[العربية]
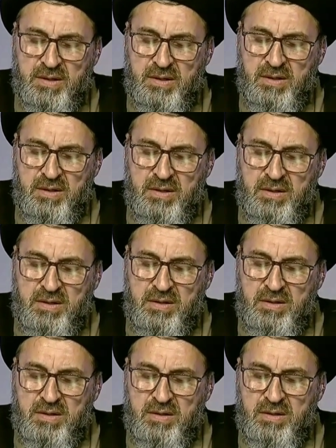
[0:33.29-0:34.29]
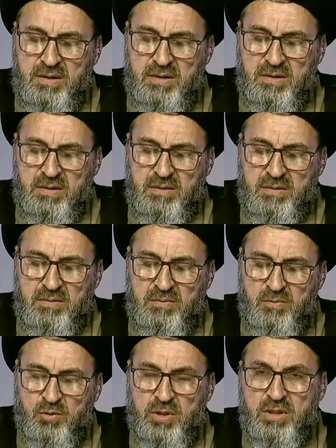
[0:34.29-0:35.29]
طيب،
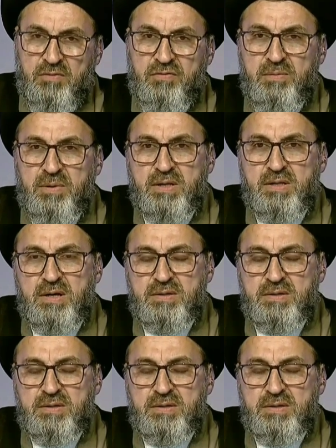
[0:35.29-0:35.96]
موظف في بغداد